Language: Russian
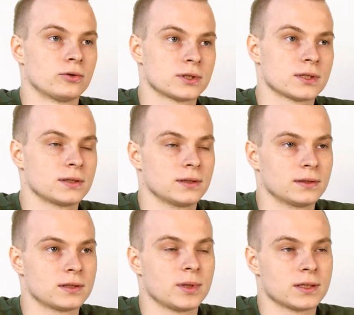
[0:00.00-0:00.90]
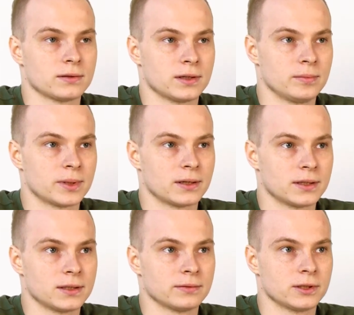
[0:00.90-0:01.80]
Курс состоит из базовой и
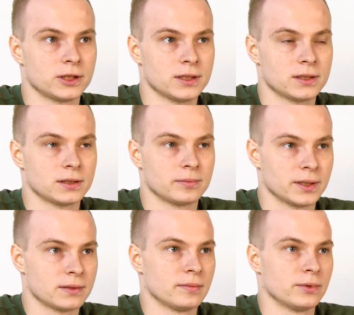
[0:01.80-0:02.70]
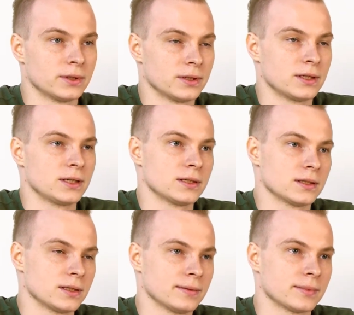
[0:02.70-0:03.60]
прогрессивной части, поэтому будет
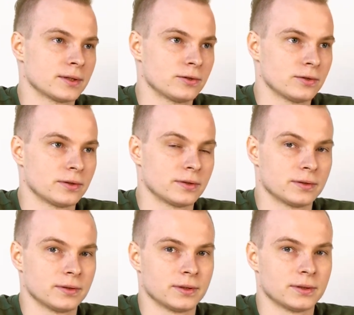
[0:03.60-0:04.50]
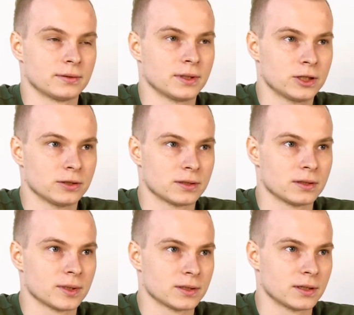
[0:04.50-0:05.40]
интересен тем, кто э,
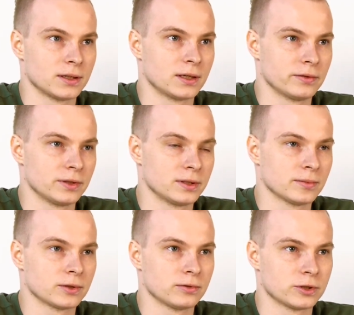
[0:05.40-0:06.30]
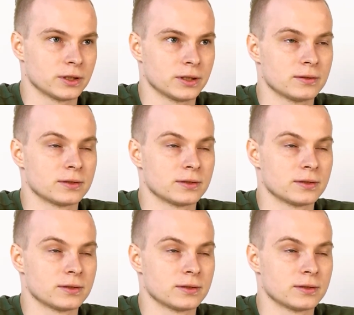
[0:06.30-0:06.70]
начал заниматься каллиграфией, и тем, кто уже